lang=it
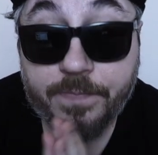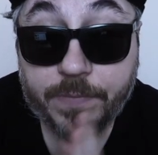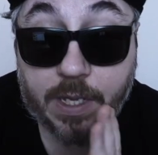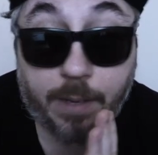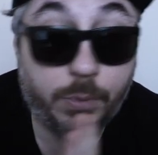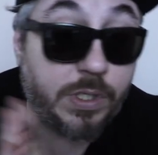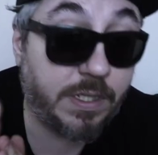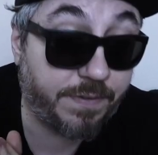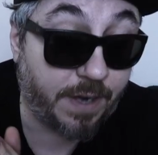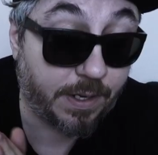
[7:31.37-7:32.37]
La moglie
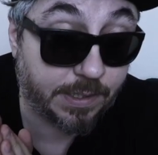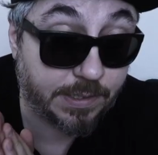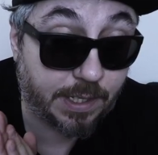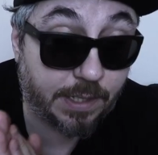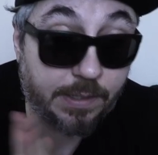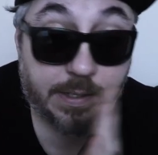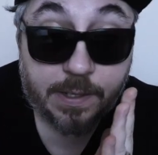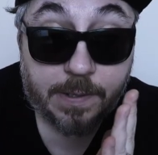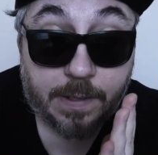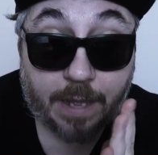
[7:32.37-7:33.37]
di
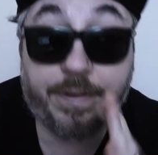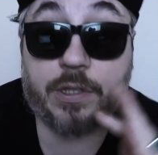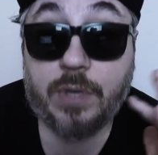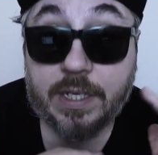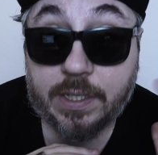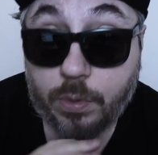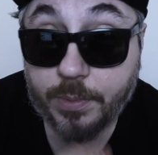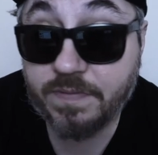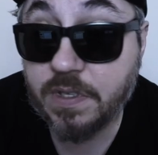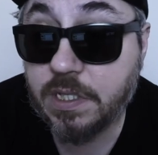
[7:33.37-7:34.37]
Frankenstein ha fatto anche
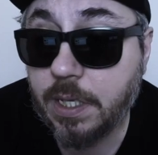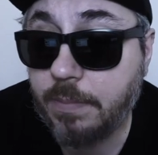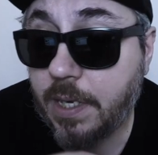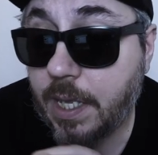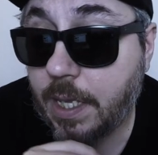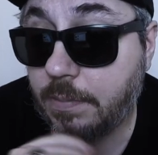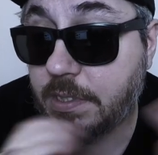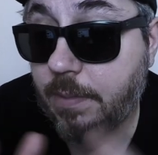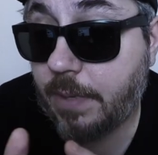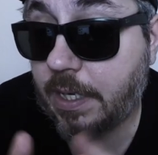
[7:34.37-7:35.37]
l'uomo invisibile e mi
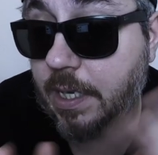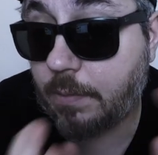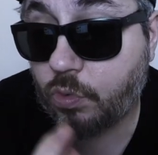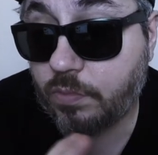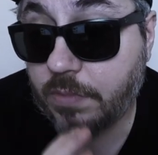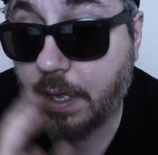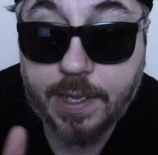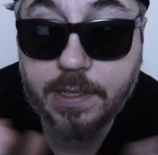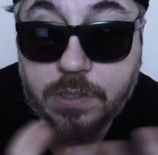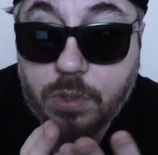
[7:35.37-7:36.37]
sembra anche la
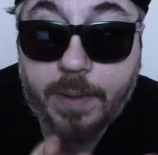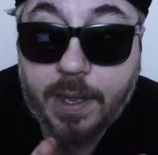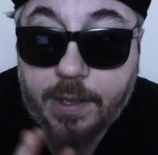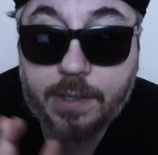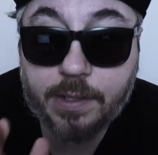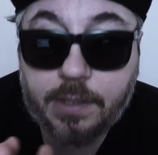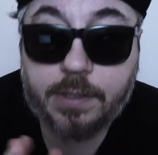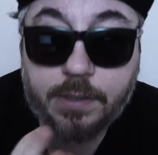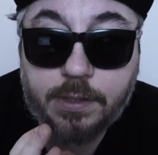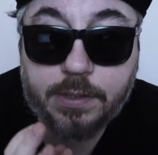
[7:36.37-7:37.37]
mummia. E
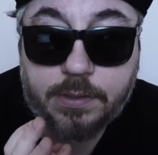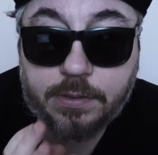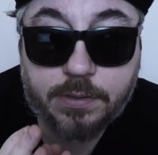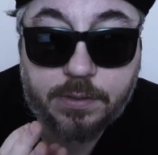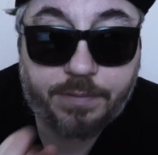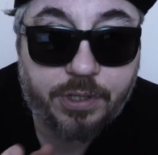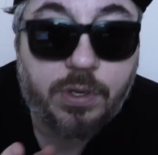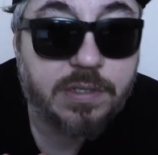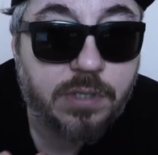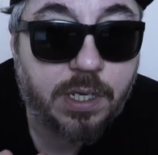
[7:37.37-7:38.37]
insomma, ha
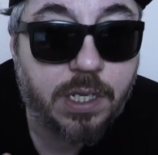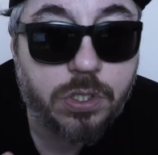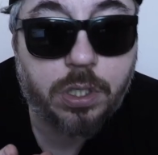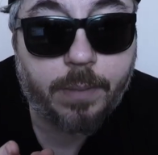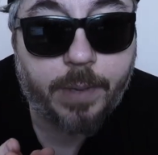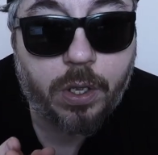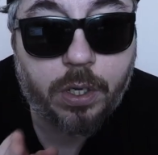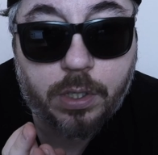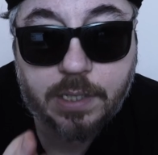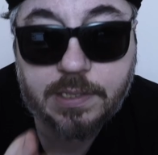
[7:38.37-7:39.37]
fatto la storia del cinema
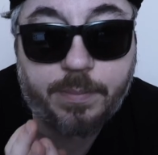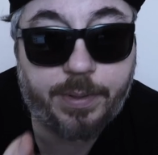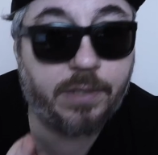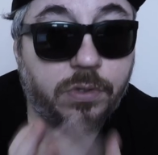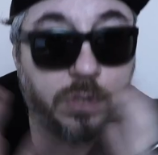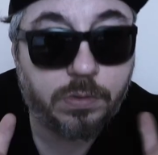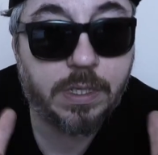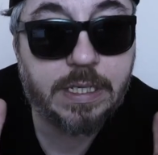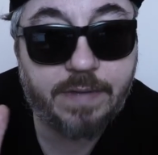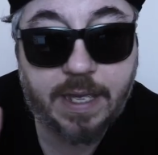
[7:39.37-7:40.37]
horror, stiamo parlando di
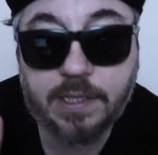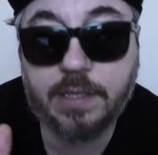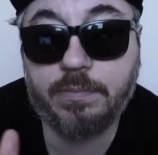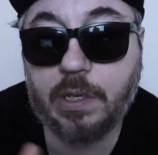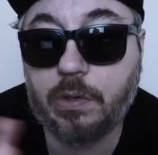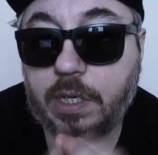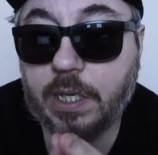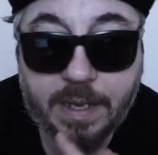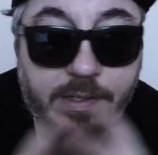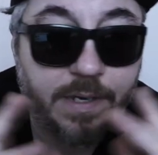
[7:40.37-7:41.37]
quelli vecchi in bianco e
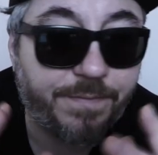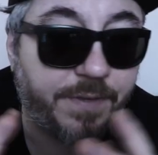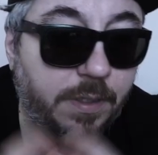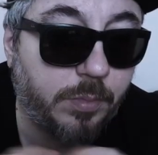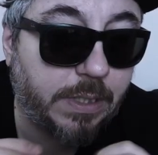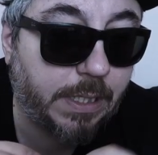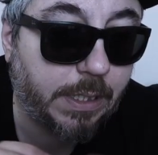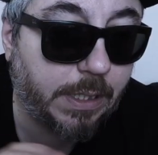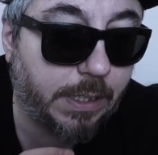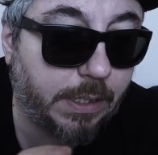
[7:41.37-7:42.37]
nero. Nel film
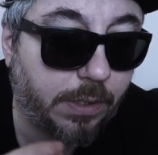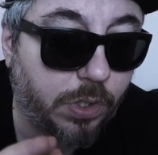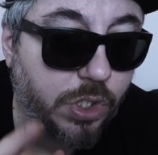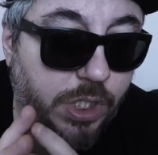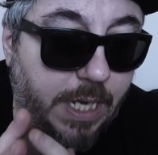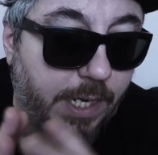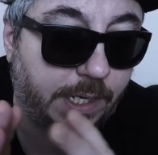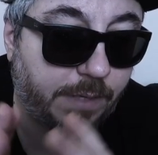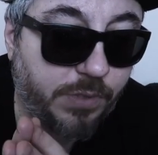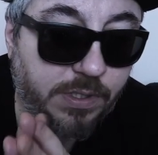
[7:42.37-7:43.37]
eh,
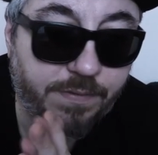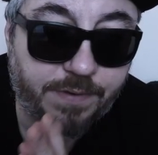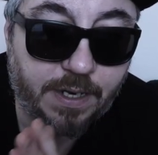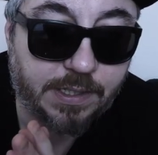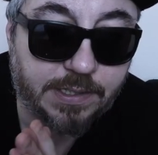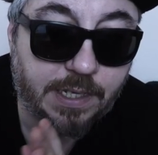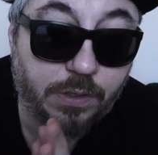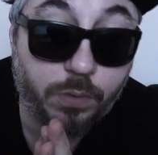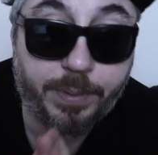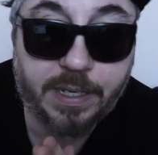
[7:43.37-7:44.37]
originale La moglie di
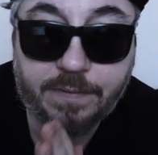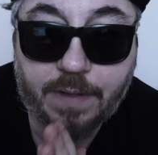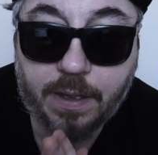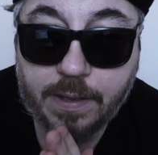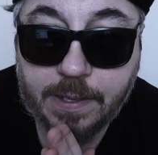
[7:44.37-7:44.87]
Frankenstein compariva